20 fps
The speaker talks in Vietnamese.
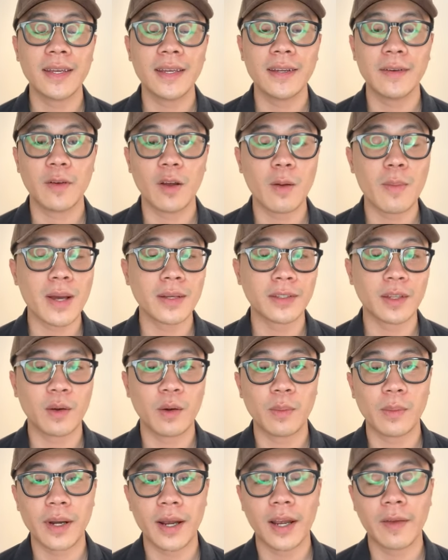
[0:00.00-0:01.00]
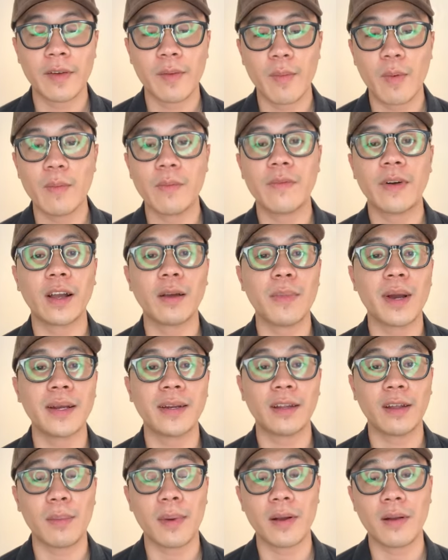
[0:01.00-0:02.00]
Nếu các bạn tìm không ra cái Facebook và cái
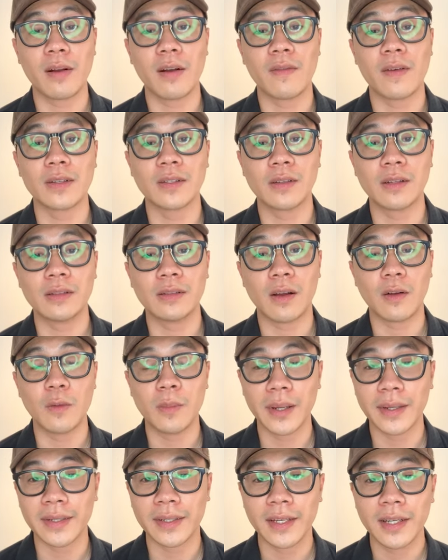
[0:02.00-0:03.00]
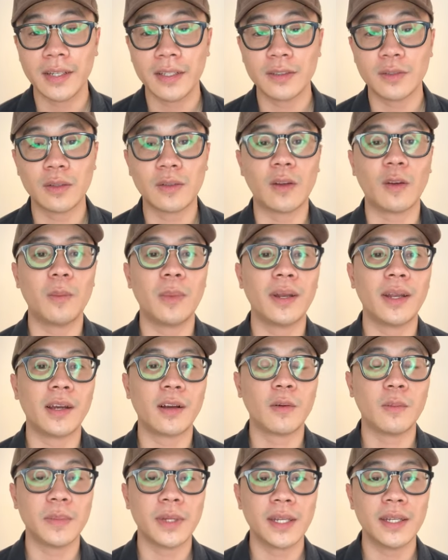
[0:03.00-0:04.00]
bay thì các bạn gọi vào số điện thoại của mình. Số điện thoại của mình là
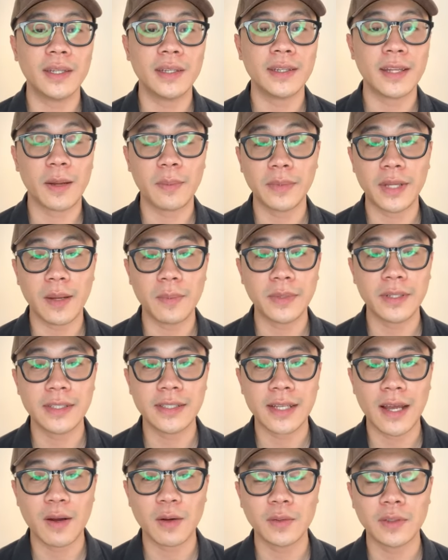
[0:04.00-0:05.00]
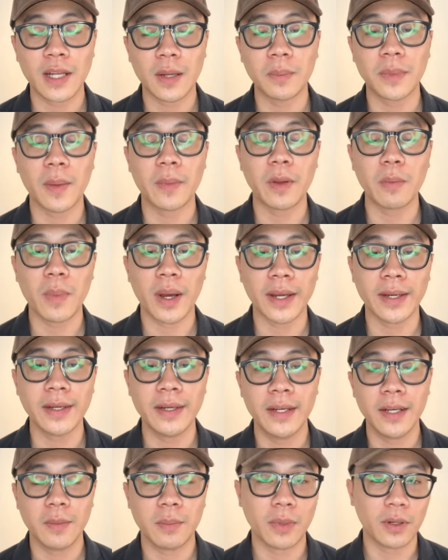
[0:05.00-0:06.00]
không chín tám tám chín sáu tám tám chín bảy.
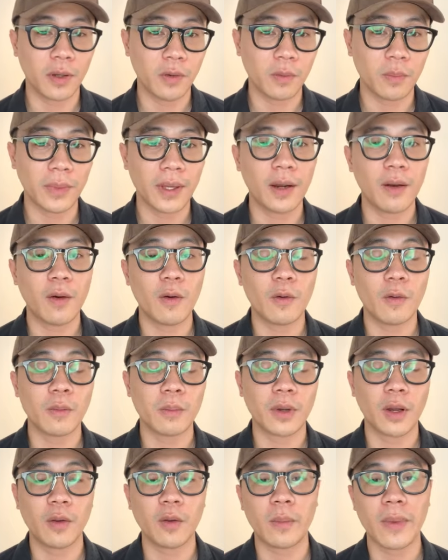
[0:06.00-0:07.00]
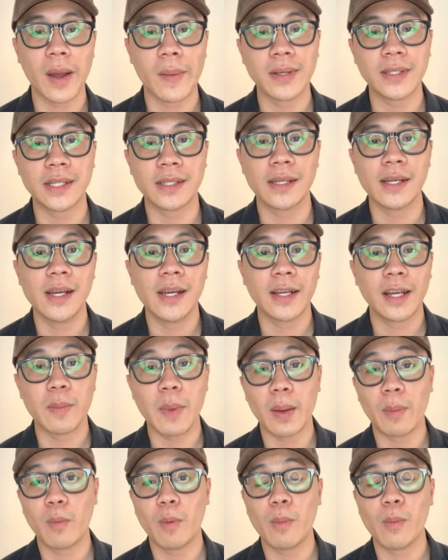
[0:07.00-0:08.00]
Mình có dùng Zalo, mình có dùng iMessage. Các
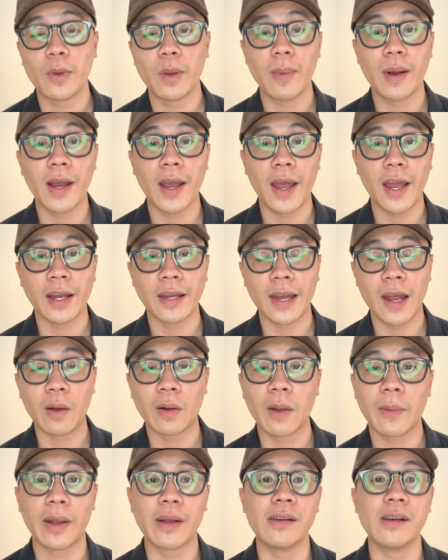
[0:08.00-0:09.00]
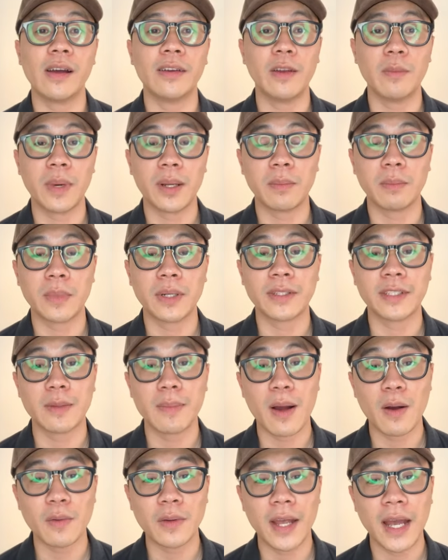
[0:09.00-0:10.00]
bạn muốn mua những mặt hàng nào như hơn như mình, mình sẽ
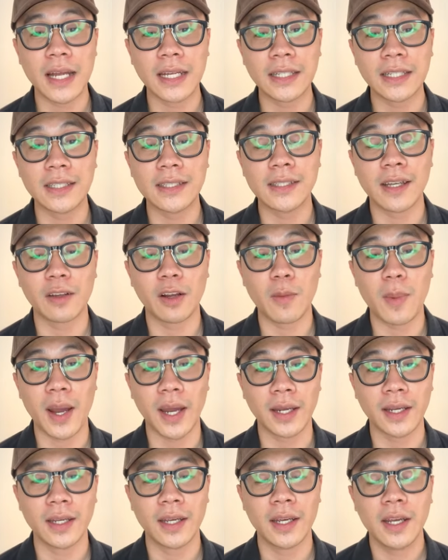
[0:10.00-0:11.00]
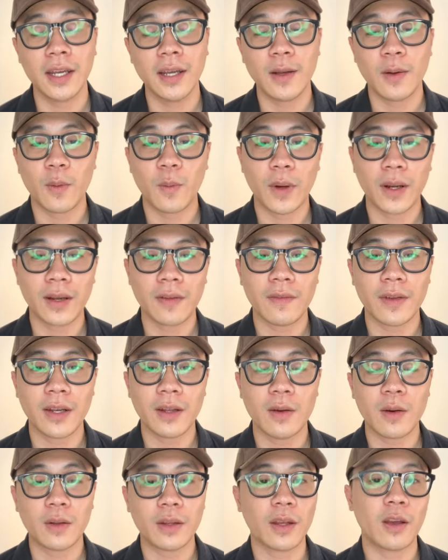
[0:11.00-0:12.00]
báo giá chính xác cho các bạn. Quay lại
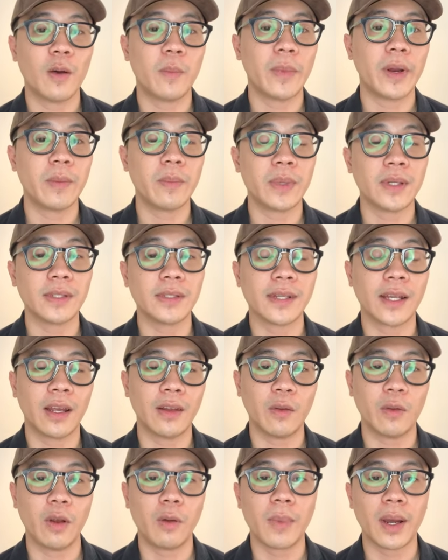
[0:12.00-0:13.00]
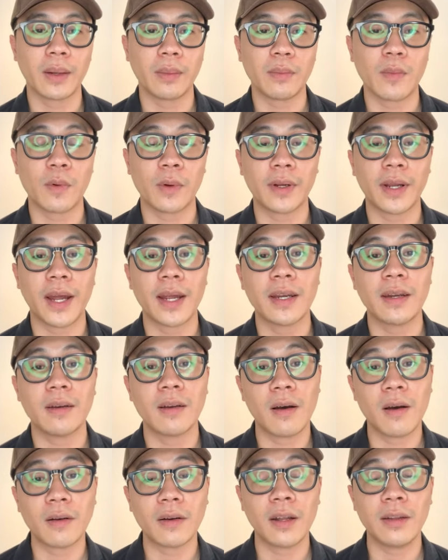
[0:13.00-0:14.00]
video thì hôm nay mình sẽ giới thiệu cho các bạn một cái
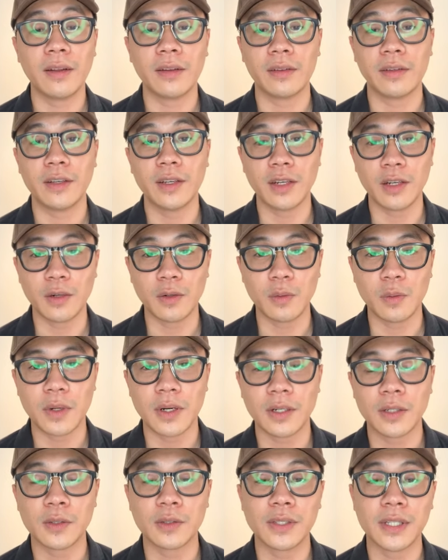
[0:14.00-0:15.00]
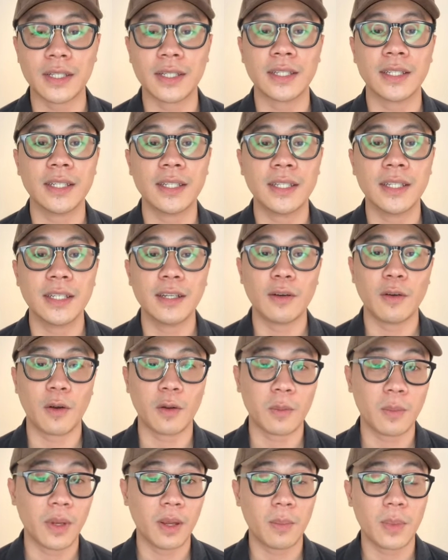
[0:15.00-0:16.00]
nón đến từ thương hiệu Gucci.
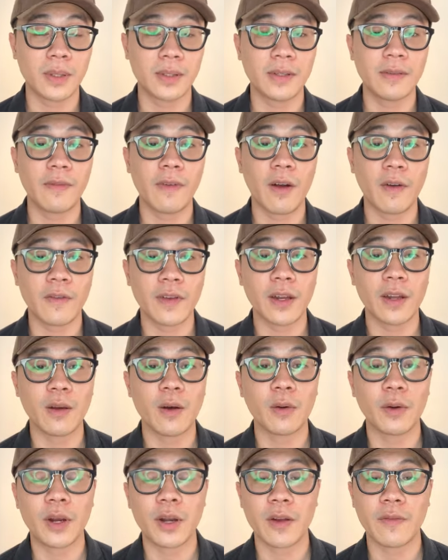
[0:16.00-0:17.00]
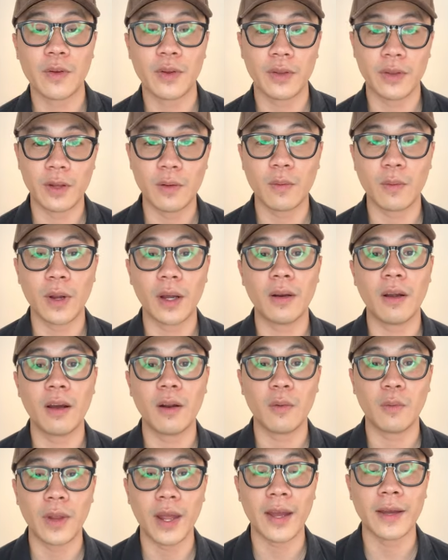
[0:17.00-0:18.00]
Rồi để mình sẽ vào video để review chi tiết của cái nón
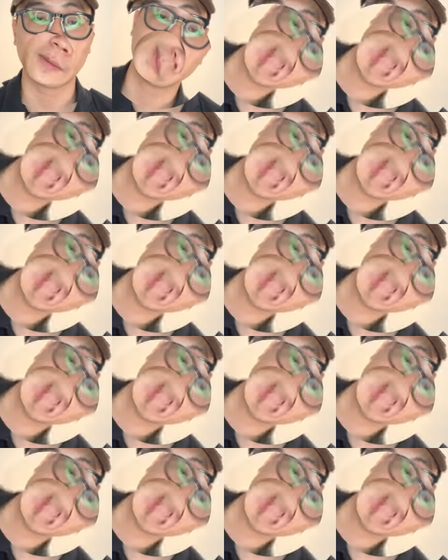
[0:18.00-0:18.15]
này luôn nha.